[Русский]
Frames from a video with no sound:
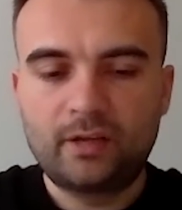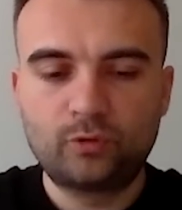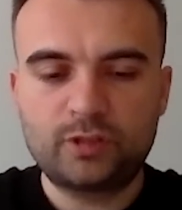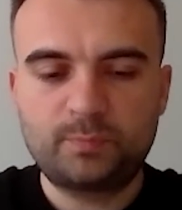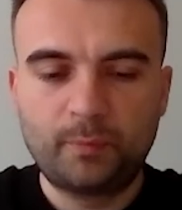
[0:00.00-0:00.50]

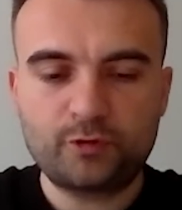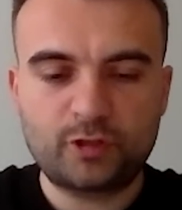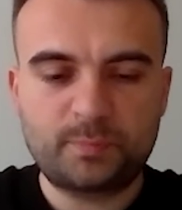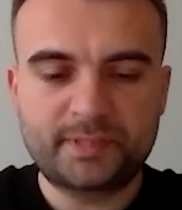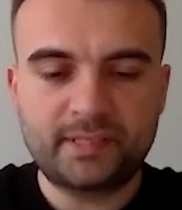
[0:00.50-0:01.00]
но и с помощью
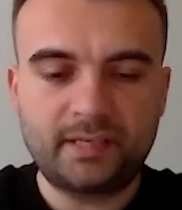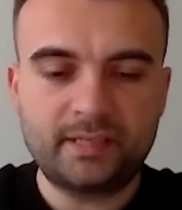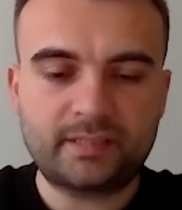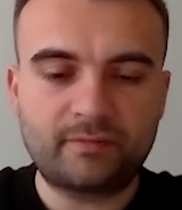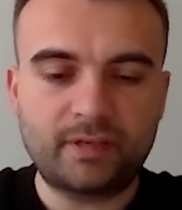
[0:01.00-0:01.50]

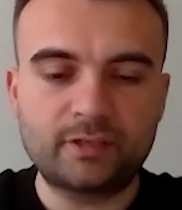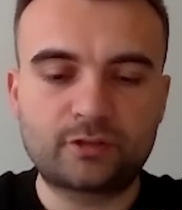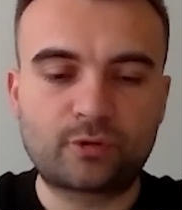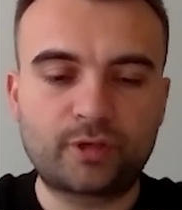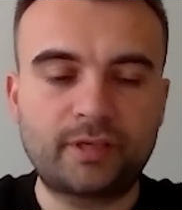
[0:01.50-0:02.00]
специалистов из
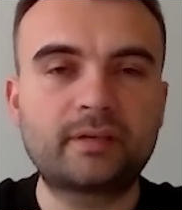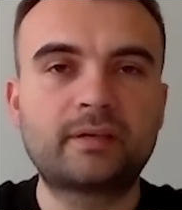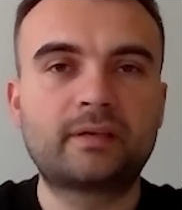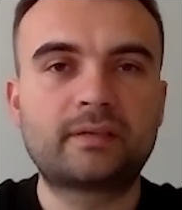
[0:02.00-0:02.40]
других